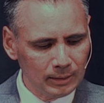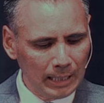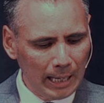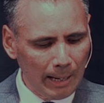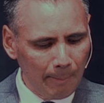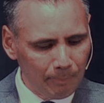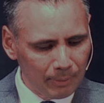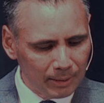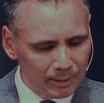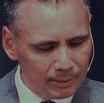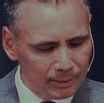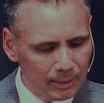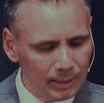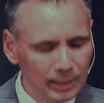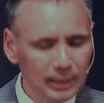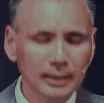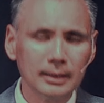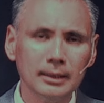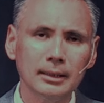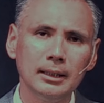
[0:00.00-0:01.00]

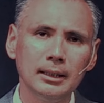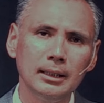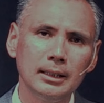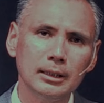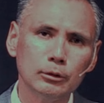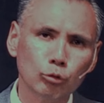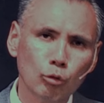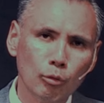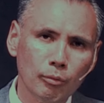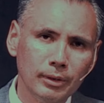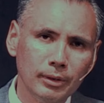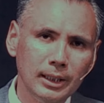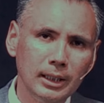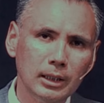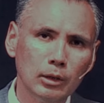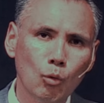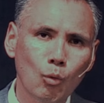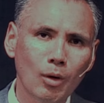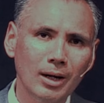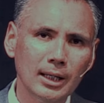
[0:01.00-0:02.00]
aprender y
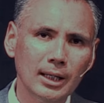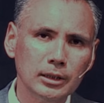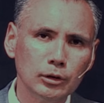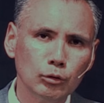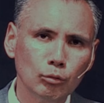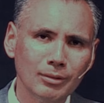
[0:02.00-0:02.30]
descubrir cuál es